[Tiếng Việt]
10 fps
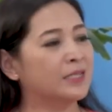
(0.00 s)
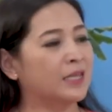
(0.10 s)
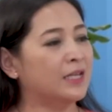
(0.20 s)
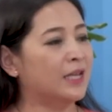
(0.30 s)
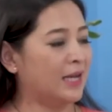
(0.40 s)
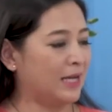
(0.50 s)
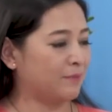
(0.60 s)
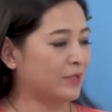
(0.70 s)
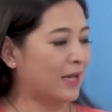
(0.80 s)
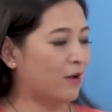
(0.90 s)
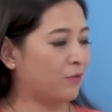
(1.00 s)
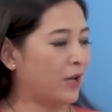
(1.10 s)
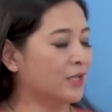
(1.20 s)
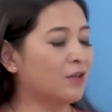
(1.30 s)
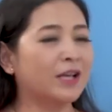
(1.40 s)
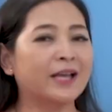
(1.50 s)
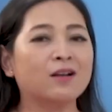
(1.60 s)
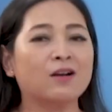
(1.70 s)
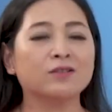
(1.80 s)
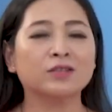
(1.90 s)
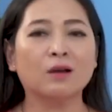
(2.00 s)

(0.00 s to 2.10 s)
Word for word: chỉ là làm sao để cho các con